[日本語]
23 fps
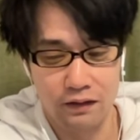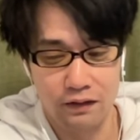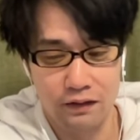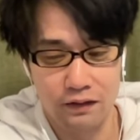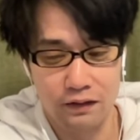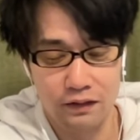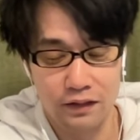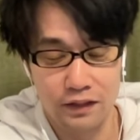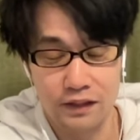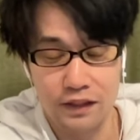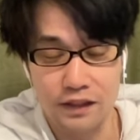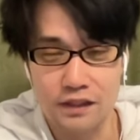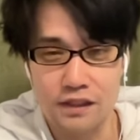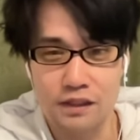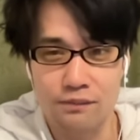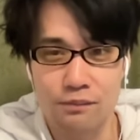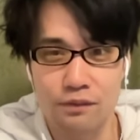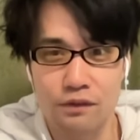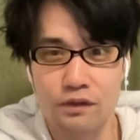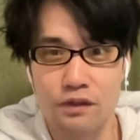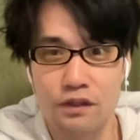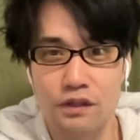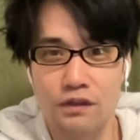いや、確かに
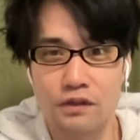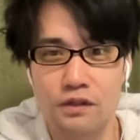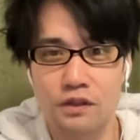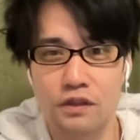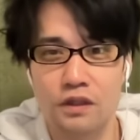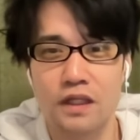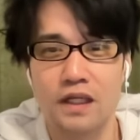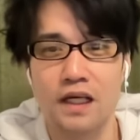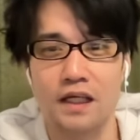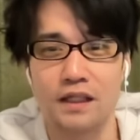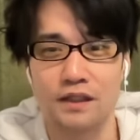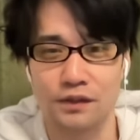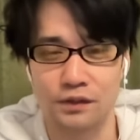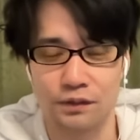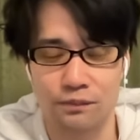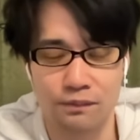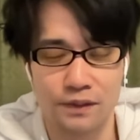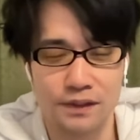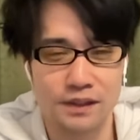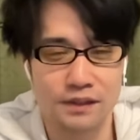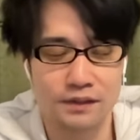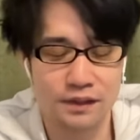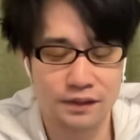僕好きなんですよ。
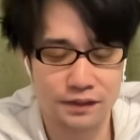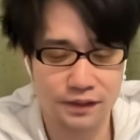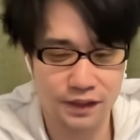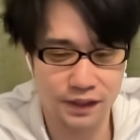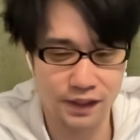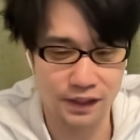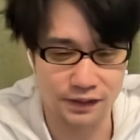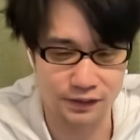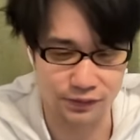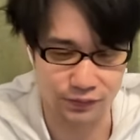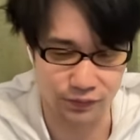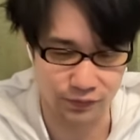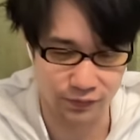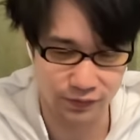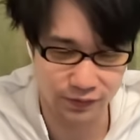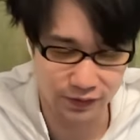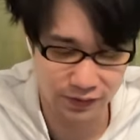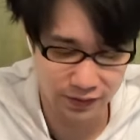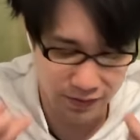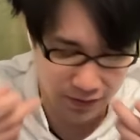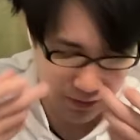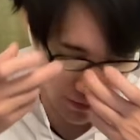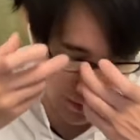めちゃくちゃ好きなんですよ。
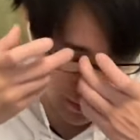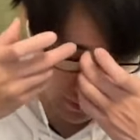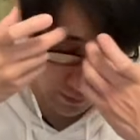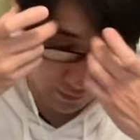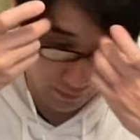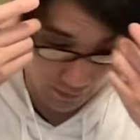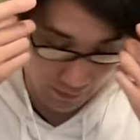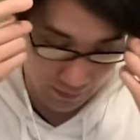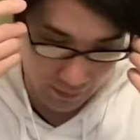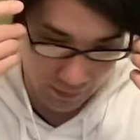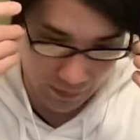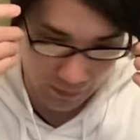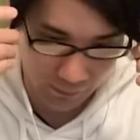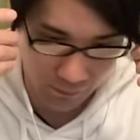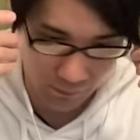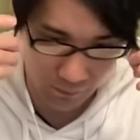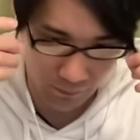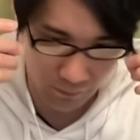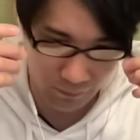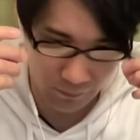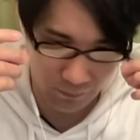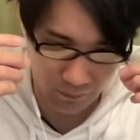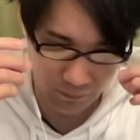はい。あ
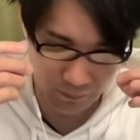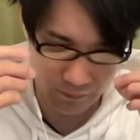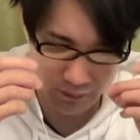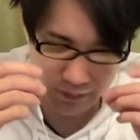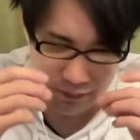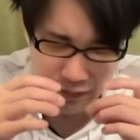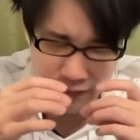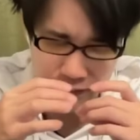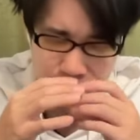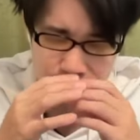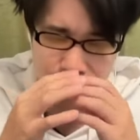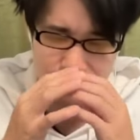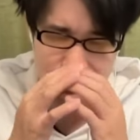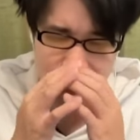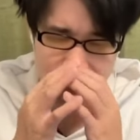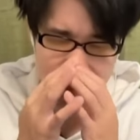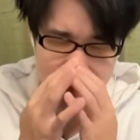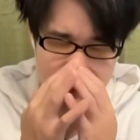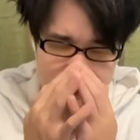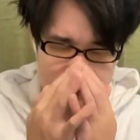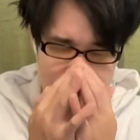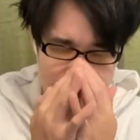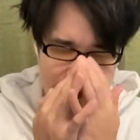のー、めちゃ
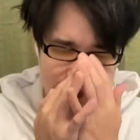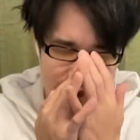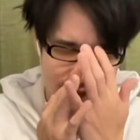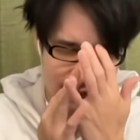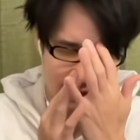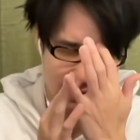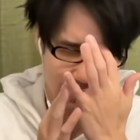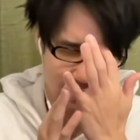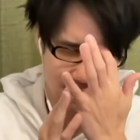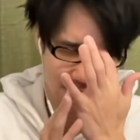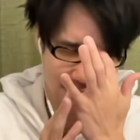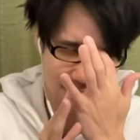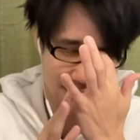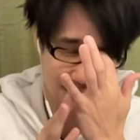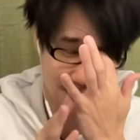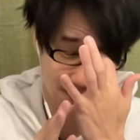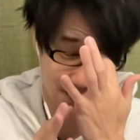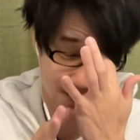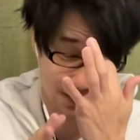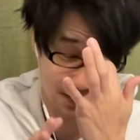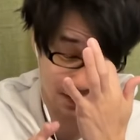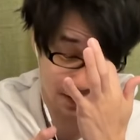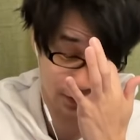くちゃ好きなんで
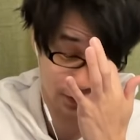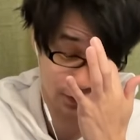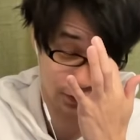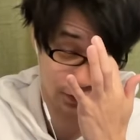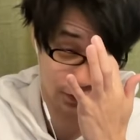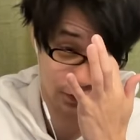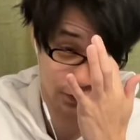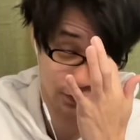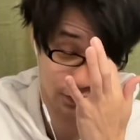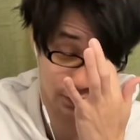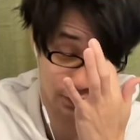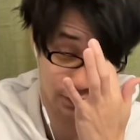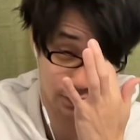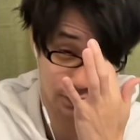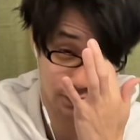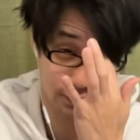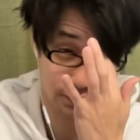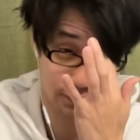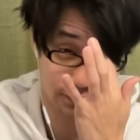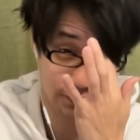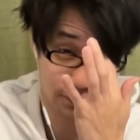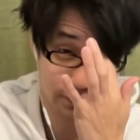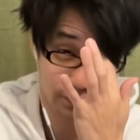すけど、
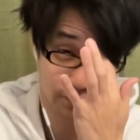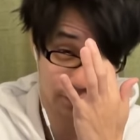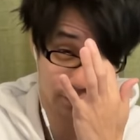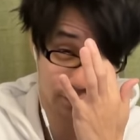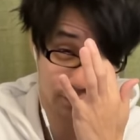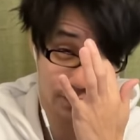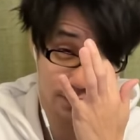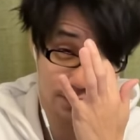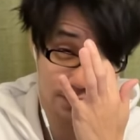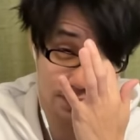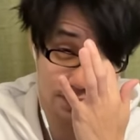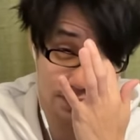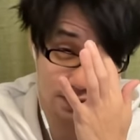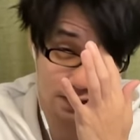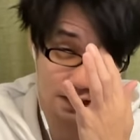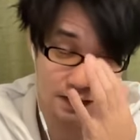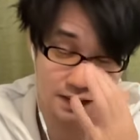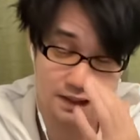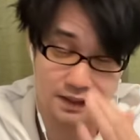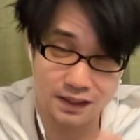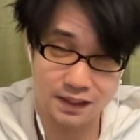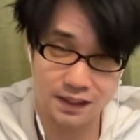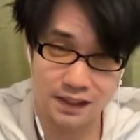めちゃくちゃ
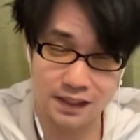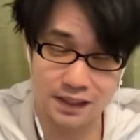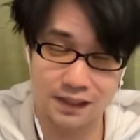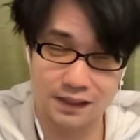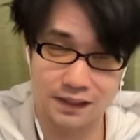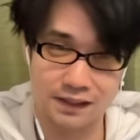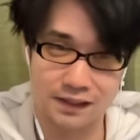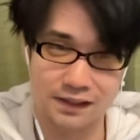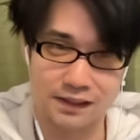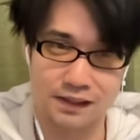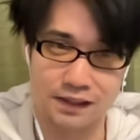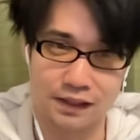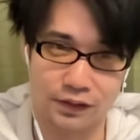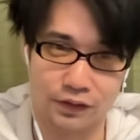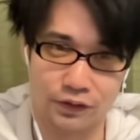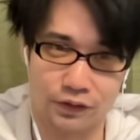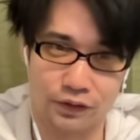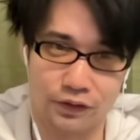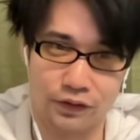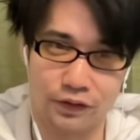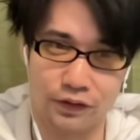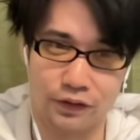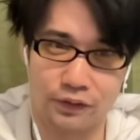好きなんですけど、